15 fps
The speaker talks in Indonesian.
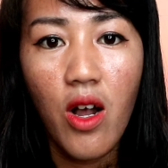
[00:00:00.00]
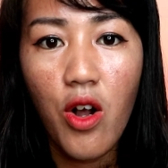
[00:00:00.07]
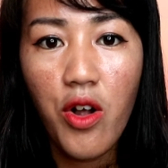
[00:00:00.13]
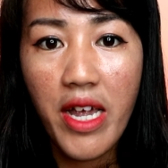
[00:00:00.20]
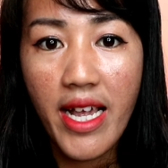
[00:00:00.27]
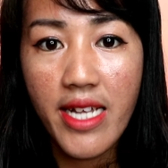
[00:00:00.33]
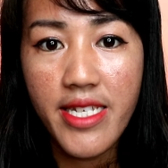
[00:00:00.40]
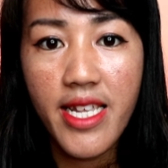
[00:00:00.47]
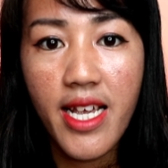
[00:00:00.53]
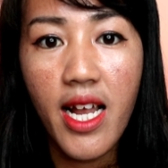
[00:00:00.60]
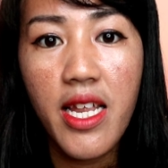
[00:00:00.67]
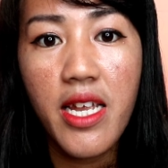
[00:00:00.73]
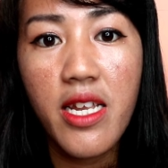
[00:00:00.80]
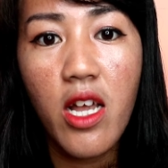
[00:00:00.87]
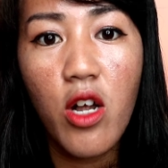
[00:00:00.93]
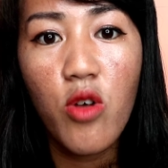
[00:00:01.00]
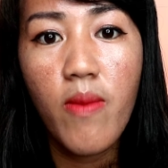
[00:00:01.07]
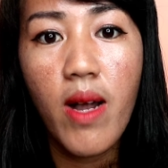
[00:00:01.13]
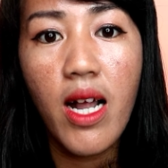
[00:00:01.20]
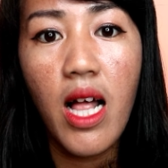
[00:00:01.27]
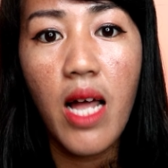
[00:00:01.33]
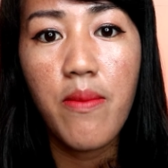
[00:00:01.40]
Oke okay guys, jadi kali ini aku
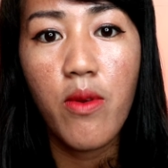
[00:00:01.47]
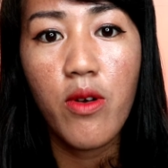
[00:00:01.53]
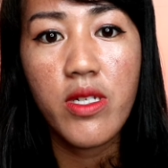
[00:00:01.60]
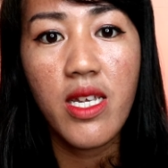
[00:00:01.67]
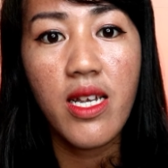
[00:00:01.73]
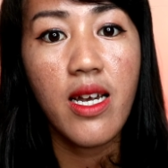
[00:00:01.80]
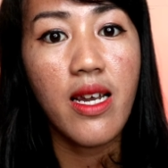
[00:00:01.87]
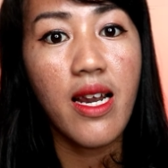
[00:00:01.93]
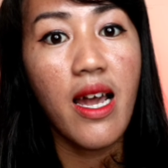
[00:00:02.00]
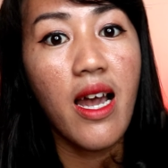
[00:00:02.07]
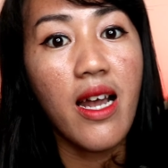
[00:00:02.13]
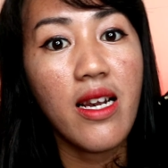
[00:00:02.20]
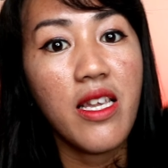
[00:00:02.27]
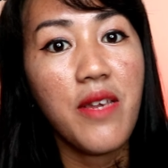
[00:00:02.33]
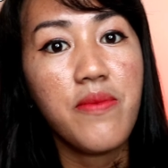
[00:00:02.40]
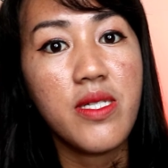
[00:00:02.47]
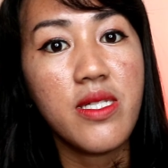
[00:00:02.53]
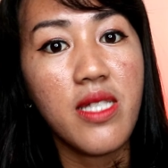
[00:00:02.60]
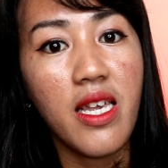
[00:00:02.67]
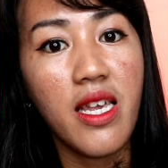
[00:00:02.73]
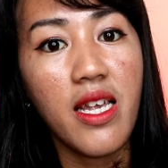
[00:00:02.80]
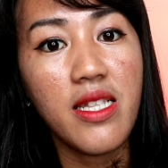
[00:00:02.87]
bakal unboxing rak
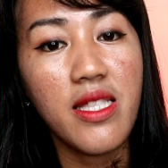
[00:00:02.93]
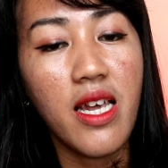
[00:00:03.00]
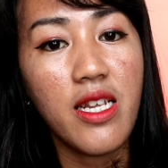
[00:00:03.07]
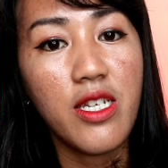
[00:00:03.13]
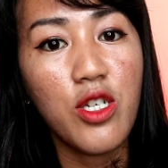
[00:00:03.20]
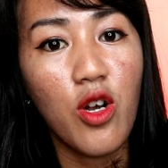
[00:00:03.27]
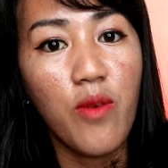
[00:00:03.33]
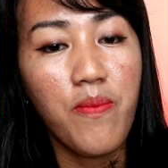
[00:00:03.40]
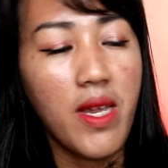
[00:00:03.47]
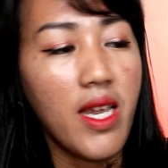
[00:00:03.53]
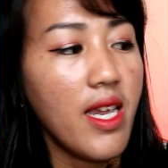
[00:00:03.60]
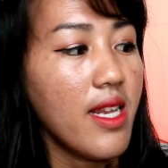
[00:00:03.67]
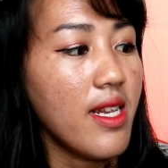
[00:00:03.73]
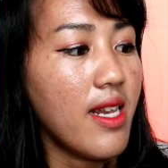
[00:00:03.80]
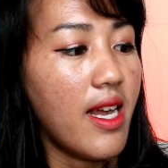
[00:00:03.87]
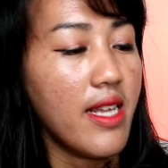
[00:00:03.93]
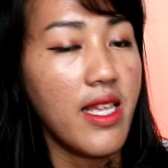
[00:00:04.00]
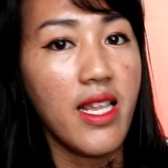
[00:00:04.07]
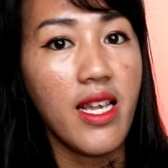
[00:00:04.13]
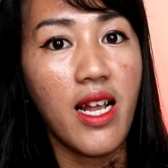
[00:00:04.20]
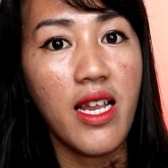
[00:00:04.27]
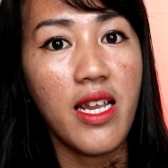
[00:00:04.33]
lipstick dari Shopee. Nah,
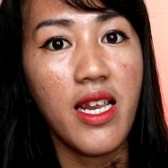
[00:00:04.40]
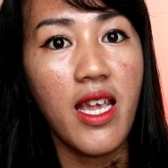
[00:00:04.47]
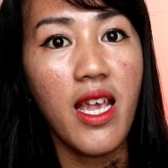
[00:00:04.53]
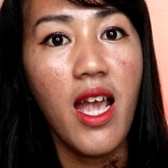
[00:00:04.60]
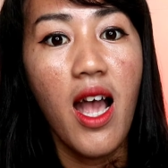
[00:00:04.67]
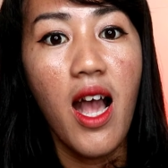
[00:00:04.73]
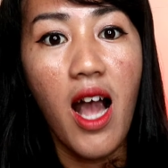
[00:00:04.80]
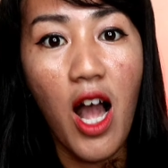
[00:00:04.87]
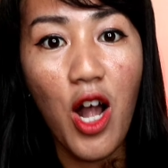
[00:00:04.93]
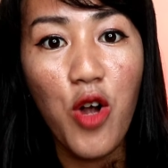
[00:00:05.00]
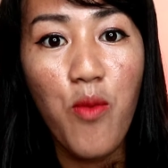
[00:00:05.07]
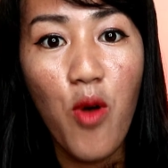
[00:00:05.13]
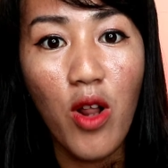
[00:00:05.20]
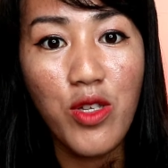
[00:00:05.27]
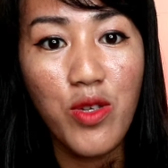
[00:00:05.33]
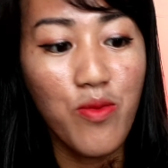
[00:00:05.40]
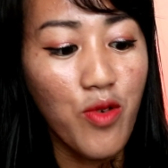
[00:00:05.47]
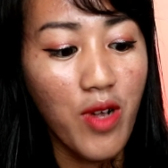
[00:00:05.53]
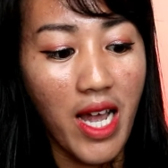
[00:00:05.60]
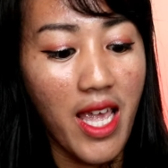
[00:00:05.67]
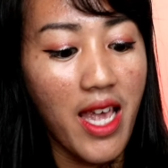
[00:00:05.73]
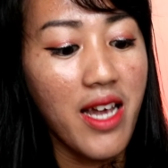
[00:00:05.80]
jadi kali ini aku mau langsung
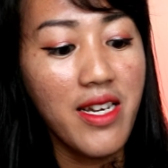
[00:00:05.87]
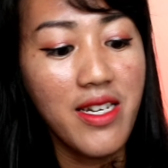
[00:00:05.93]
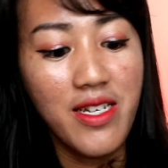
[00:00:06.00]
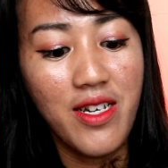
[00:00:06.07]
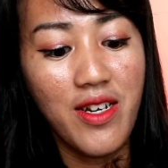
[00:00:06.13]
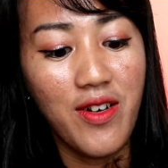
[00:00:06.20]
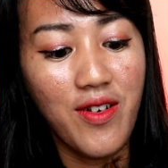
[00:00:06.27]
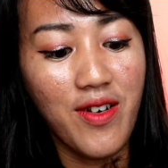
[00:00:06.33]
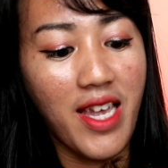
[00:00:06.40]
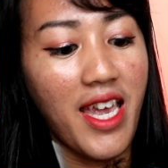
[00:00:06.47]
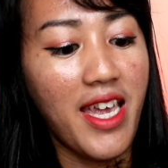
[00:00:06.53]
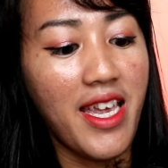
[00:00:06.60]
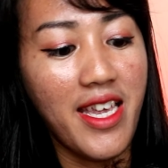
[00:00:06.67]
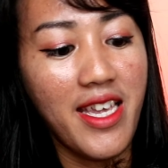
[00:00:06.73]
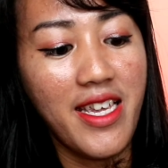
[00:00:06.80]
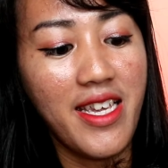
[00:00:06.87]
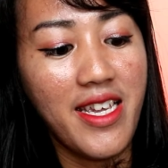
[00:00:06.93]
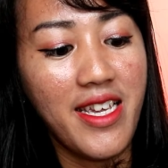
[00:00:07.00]
buka ya. Oke. Okay.